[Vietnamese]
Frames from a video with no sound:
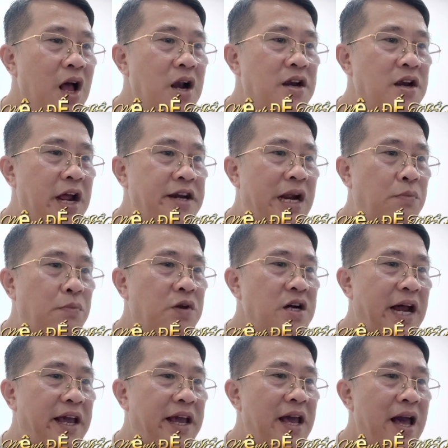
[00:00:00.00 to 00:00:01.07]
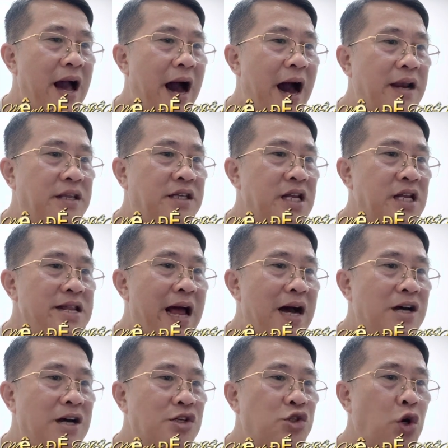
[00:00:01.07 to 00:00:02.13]
Lần trọng thương này, anh chính là
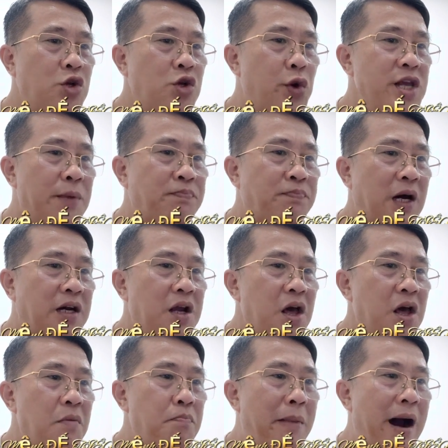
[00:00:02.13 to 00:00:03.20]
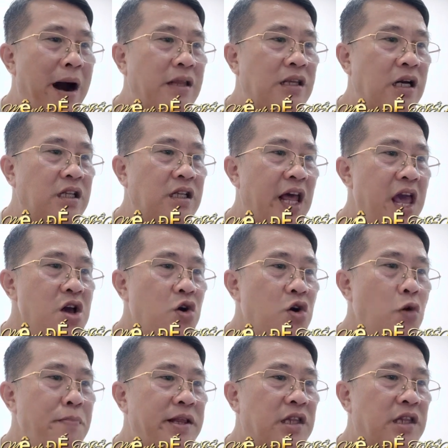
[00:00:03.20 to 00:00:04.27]
xuất quỷ nhập thần mà thần thể cũng
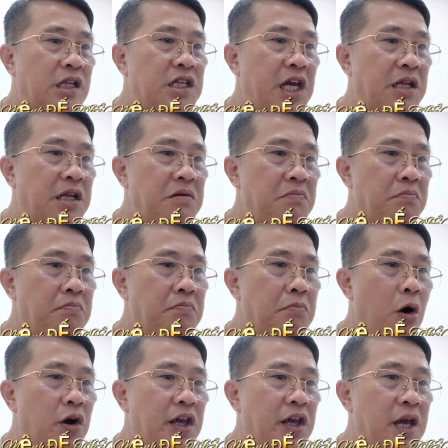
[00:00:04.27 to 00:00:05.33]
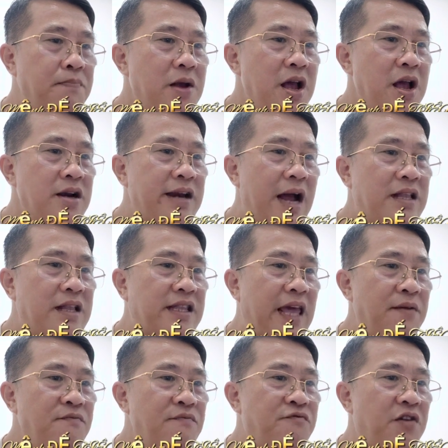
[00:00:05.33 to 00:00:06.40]
bị tịch diệt. Một kiếm đã
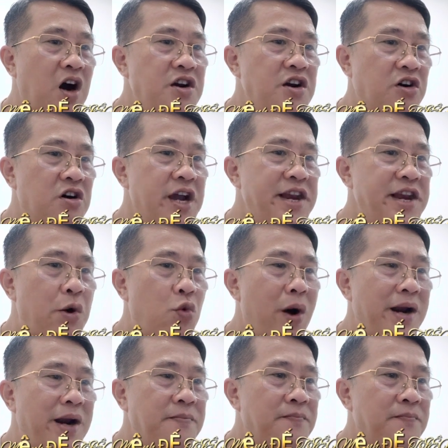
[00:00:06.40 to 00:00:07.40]
chém vỡ nửa cái đầu của anh.